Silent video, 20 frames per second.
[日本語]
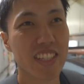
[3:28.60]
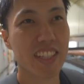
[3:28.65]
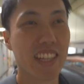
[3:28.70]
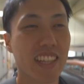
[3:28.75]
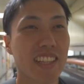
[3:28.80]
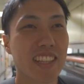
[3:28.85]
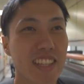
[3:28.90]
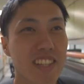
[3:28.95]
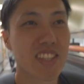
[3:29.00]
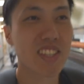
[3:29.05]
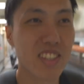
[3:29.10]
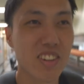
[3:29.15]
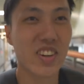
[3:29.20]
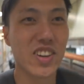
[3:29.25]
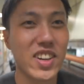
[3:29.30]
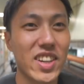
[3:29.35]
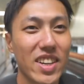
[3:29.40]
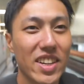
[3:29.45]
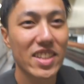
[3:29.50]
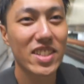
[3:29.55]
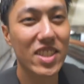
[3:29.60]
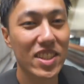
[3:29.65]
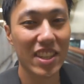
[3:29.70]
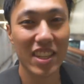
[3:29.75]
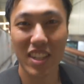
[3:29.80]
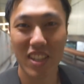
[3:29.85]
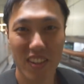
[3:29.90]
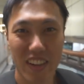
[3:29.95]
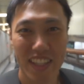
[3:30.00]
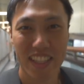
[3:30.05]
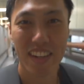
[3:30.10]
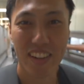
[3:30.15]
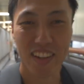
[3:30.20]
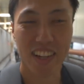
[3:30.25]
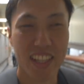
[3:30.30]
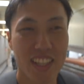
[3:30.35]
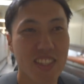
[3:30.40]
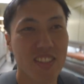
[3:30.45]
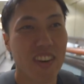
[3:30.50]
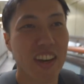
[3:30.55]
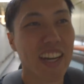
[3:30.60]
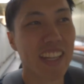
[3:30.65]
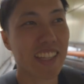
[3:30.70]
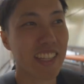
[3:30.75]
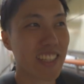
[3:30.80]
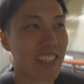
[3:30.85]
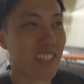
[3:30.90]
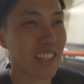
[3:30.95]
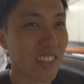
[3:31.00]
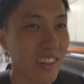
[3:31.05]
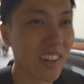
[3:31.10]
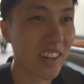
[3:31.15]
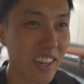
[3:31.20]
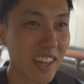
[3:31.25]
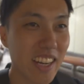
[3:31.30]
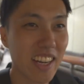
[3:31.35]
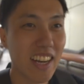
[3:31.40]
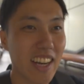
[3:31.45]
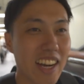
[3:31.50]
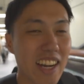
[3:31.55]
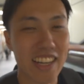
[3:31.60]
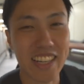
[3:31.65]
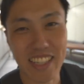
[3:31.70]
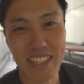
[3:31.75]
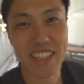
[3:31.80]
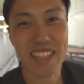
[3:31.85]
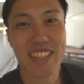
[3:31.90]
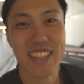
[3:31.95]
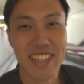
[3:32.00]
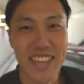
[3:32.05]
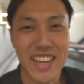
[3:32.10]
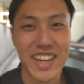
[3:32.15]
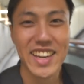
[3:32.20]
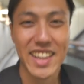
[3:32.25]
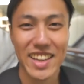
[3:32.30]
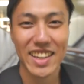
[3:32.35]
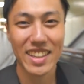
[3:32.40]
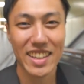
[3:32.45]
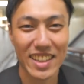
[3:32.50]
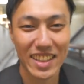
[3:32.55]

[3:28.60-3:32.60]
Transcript: 地下鉄の好き具合なのかちょっと分かんないですけどありがたいですね